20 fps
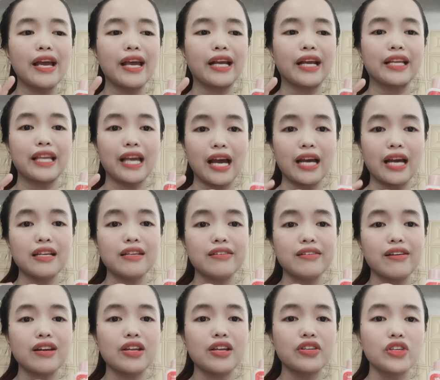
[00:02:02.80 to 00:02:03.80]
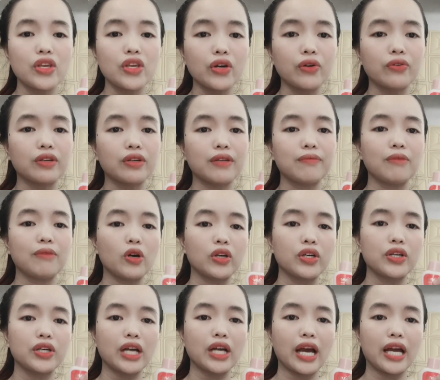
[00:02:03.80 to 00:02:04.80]
hàng nhái rất là nhiều nên mọi
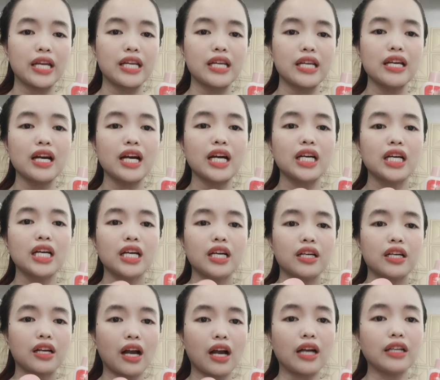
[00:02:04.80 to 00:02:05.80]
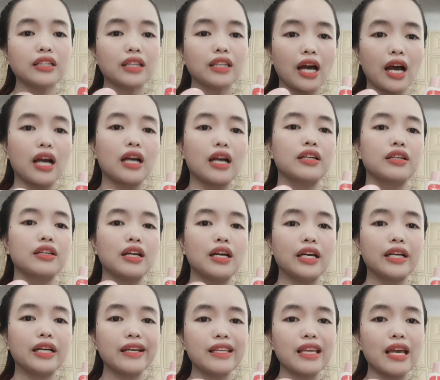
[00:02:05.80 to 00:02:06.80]
người hãy à, cẩn thận
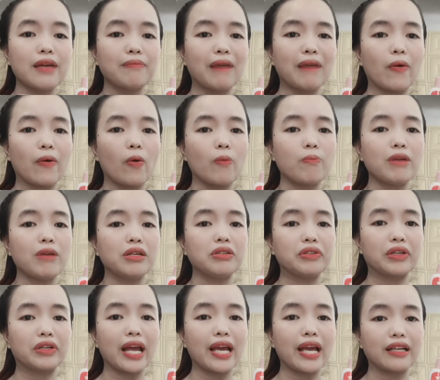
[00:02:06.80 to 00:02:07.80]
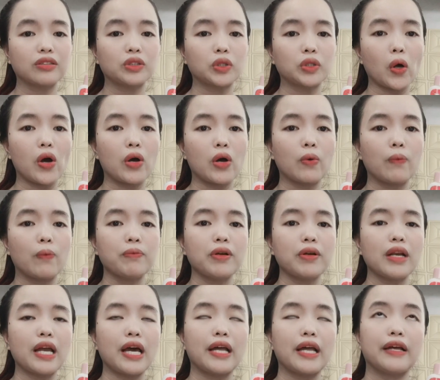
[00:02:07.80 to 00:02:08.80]
để cái da mặt của mình được an toàn cũng
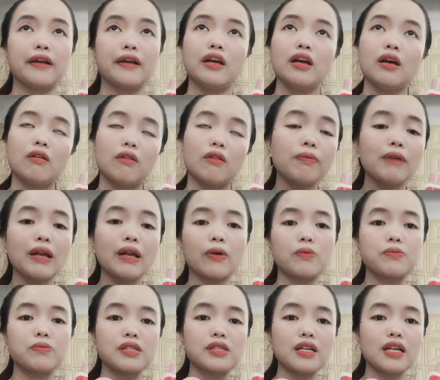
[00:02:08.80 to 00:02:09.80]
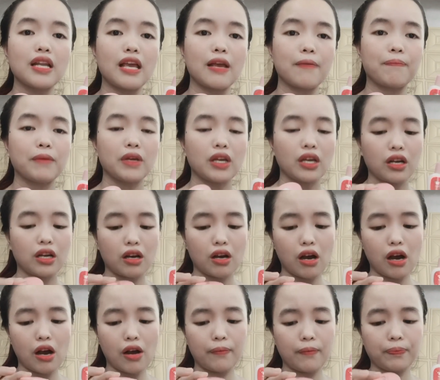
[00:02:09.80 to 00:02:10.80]
như là lúc nào cũng xinh đẹp
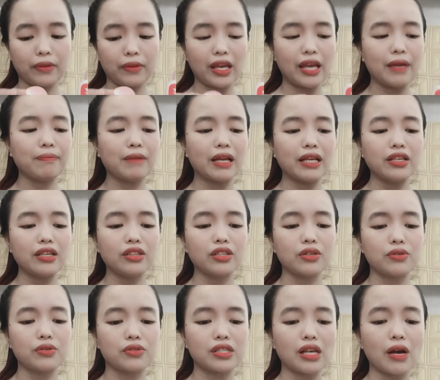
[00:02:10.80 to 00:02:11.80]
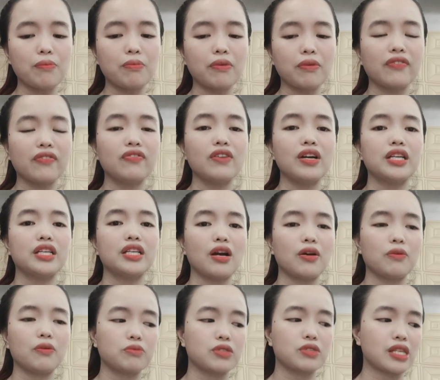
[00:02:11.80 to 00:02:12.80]
à, em đã giới thiệu xong về
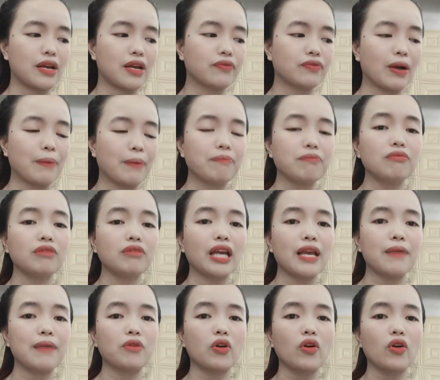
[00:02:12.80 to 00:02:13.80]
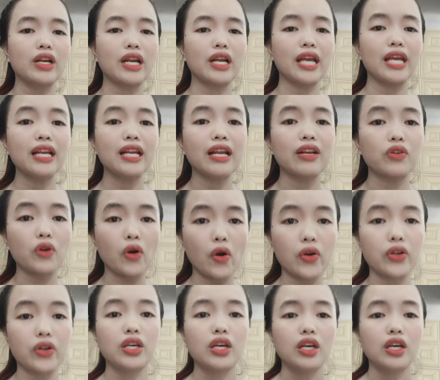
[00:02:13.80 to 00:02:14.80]
dòng sản phẩm kem con né này
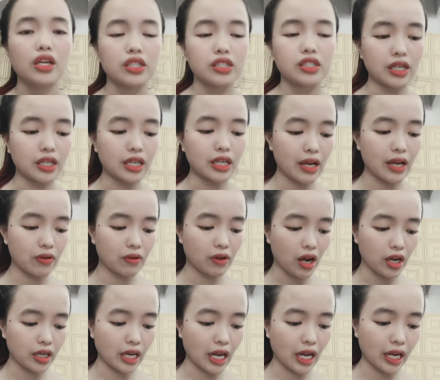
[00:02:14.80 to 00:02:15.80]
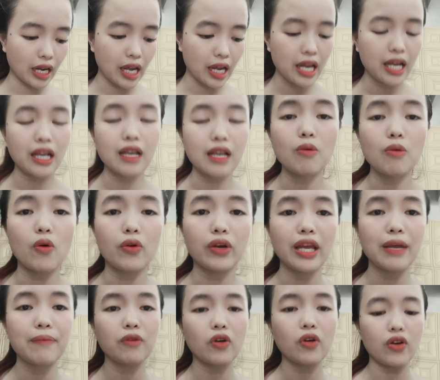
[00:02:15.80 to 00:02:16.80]
rồi chị nào cần đặt hàng cái bộ
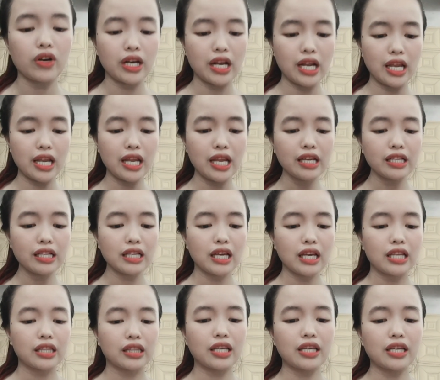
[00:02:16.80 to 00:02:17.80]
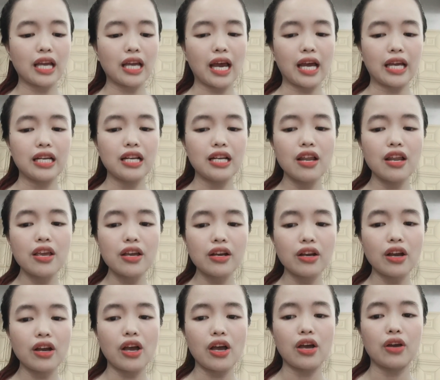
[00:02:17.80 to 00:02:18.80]
kem con né thì hãy
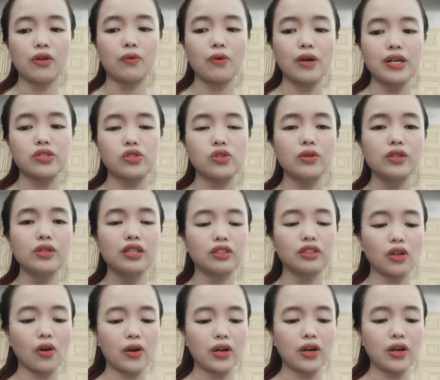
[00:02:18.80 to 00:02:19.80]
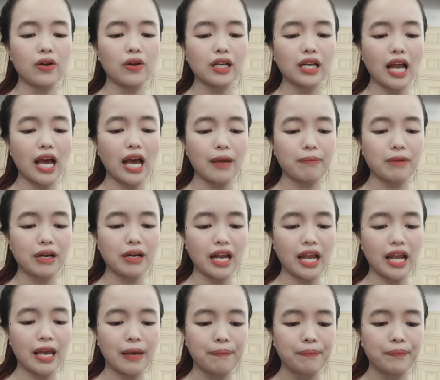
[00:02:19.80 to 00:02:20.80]
liên hệ qua số điện thoại hotline bên
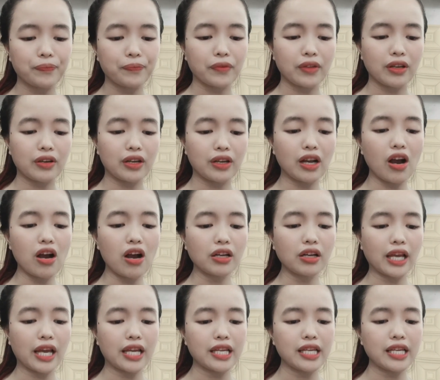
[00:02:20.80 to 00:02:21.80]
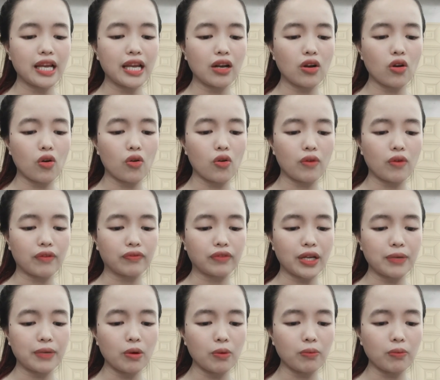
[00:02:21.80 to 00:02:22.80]
em có cả Zalo và
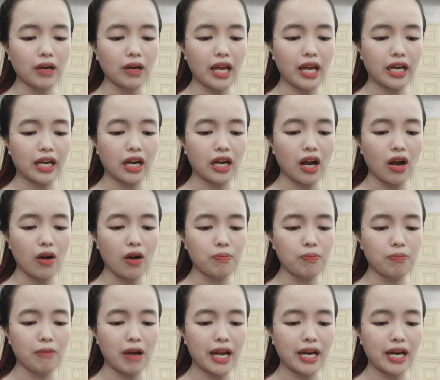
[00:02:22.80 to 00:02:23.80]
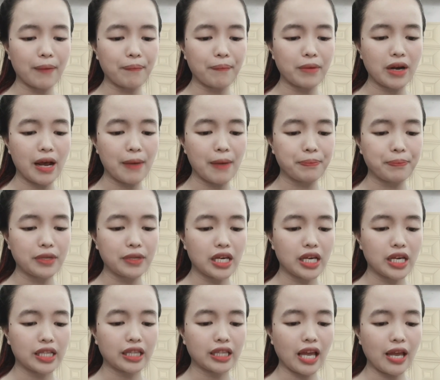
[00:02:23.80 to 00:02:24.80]
Facebook là 0355
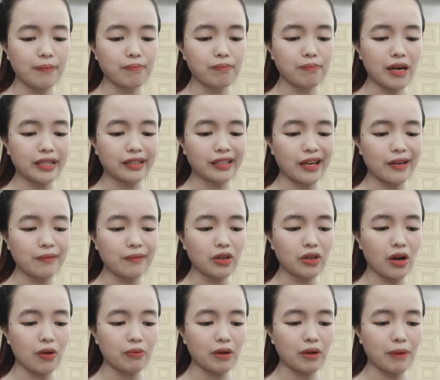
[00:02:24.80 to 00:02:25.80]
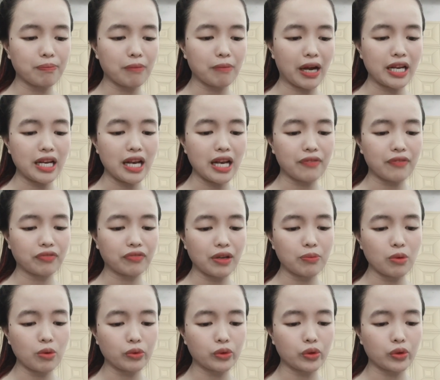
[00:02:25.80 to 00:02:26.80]
838057 là
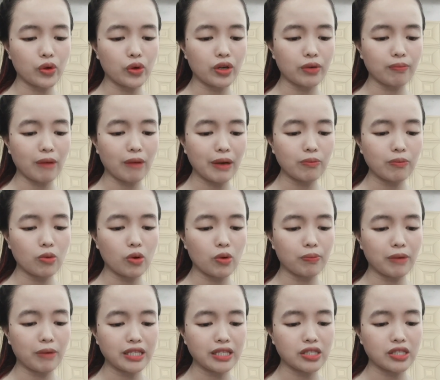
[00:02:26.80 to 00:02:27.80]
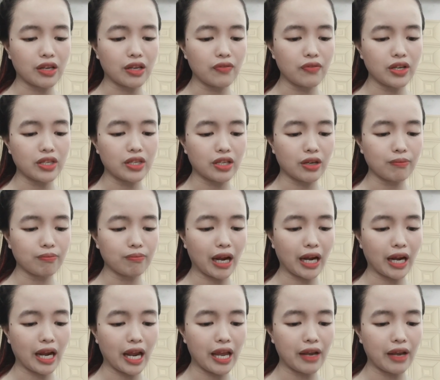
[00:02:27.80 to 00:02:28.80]
Facebook chuyên bán buôn bán sỉ về những
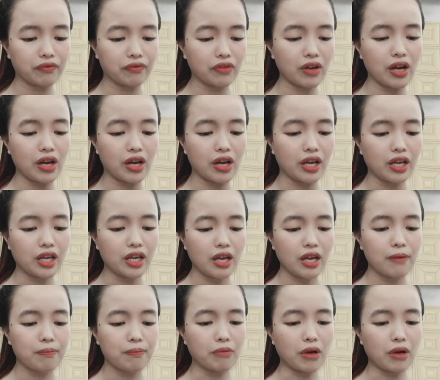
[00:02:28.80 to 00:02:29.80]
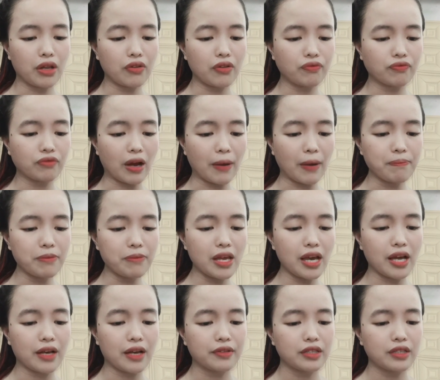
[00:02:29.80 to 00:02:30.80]
mặt hàng về mỹ phẩm
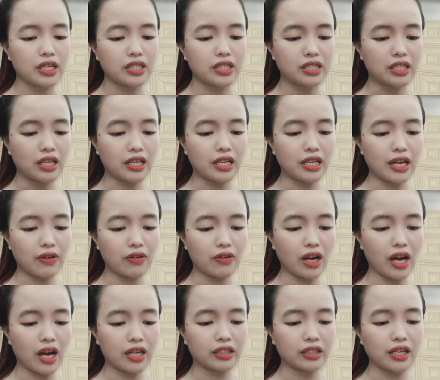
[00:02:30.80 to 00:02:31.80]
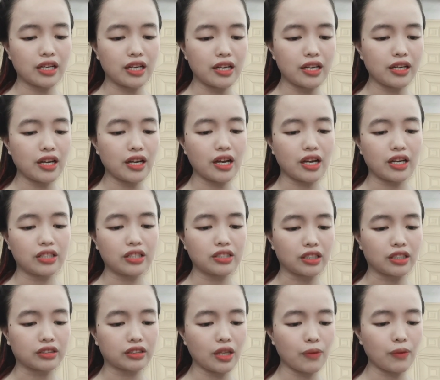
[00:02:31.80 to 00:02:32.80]
nha chị nào cần thì liên hệ
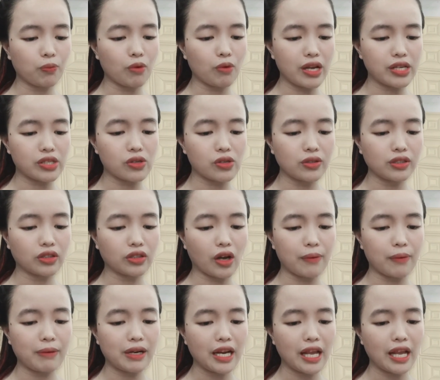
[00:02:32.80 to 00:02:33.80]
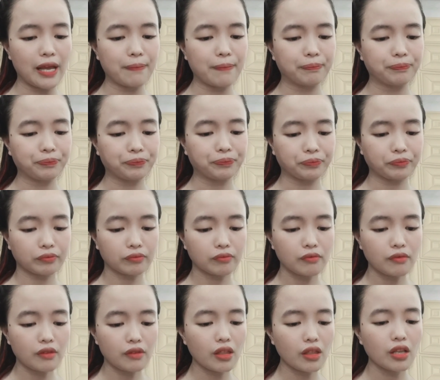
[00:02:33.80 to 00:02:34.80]
trực tiếp qua số điện thoại bên em
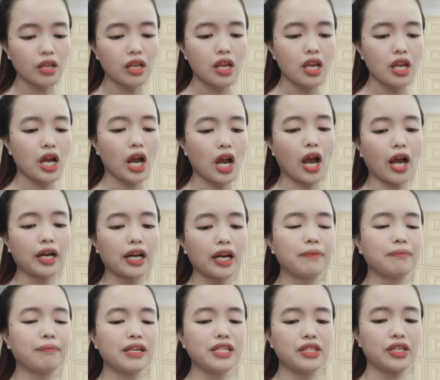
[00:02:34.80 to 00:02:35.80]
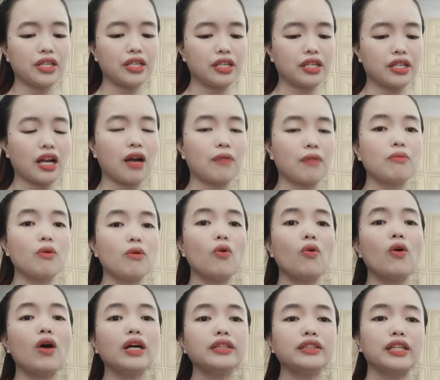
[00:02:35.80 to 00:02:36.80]
hoặc là mấy chị cần
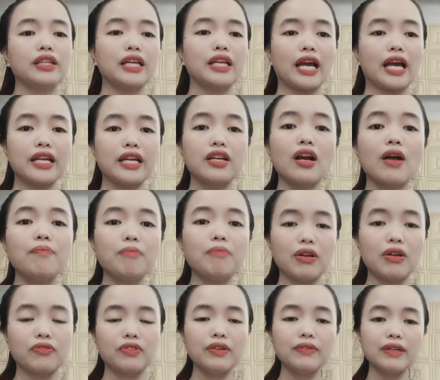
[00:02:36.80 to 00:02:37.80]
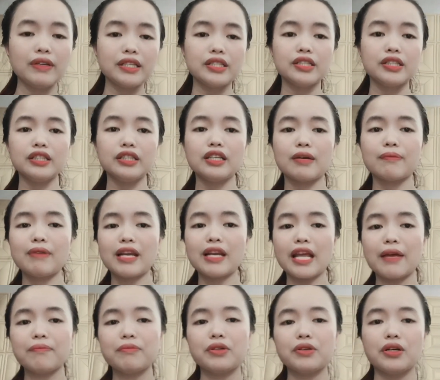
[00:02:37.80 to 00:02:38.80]
mua thì hãy comment phía bên dưới để bên
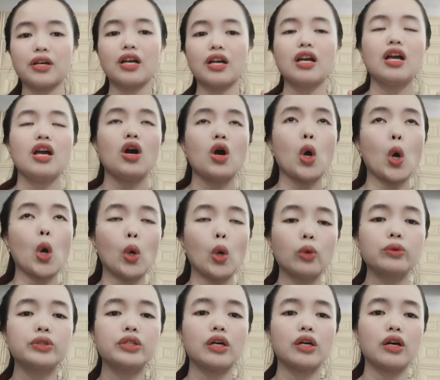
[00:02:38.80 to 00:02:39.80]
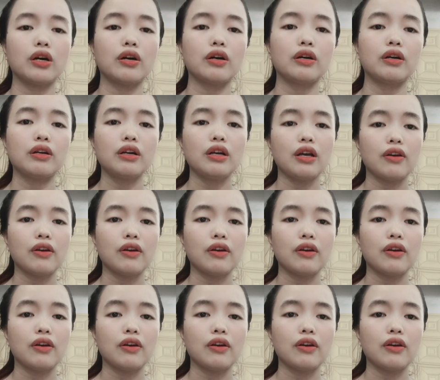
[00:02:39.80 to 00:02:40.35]
em được hỗ trợ